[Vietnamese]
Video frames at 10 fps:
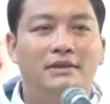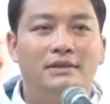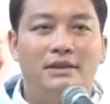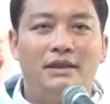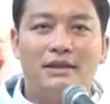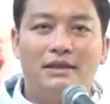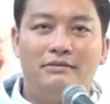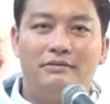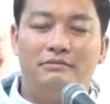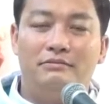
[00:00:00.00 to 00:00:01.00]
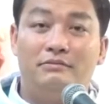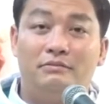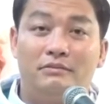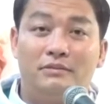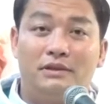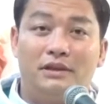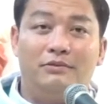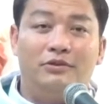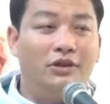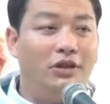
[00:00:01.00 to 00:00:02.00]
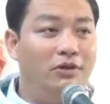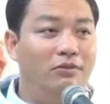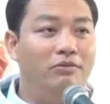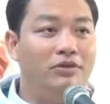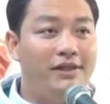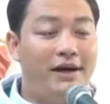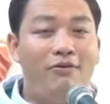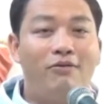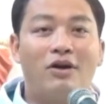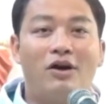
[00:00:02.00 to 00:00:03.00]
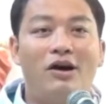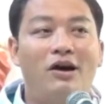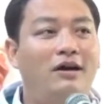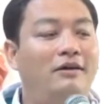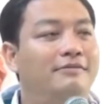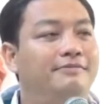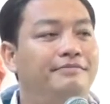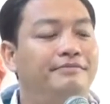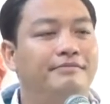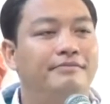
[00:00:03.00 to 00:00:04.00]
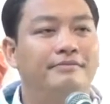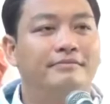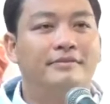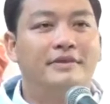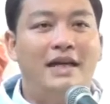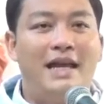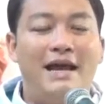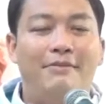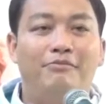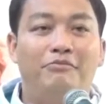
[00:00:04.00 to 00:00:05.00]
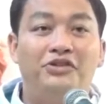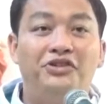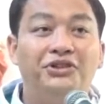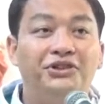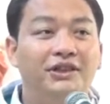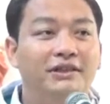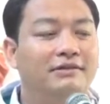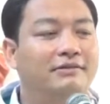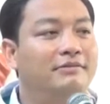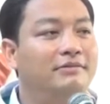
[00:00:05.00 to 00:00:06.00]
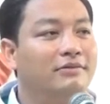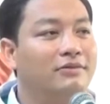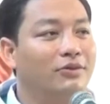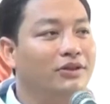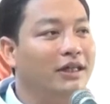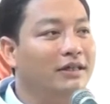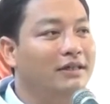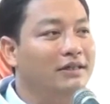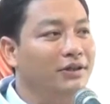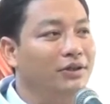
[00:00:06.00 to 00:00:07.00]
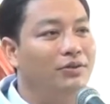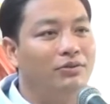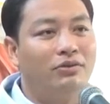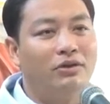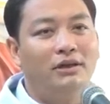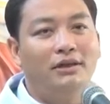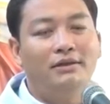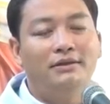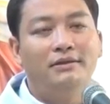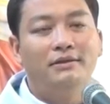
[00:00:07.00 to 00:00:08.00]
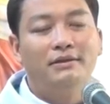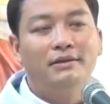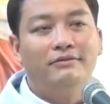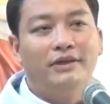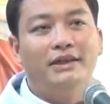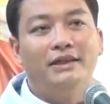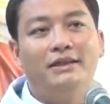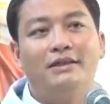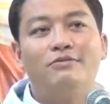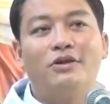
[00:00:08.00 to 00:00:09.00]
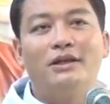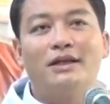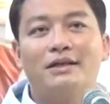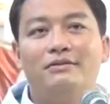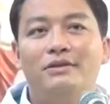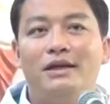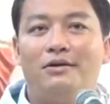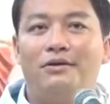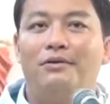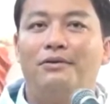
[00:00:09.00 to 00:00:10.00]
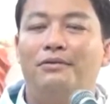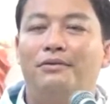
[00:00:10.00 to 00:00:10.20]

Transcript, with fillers: gia kêu là một người lùng giàu có làm trưởng của những người thu thuế vậy thì không nói gia kêu giàu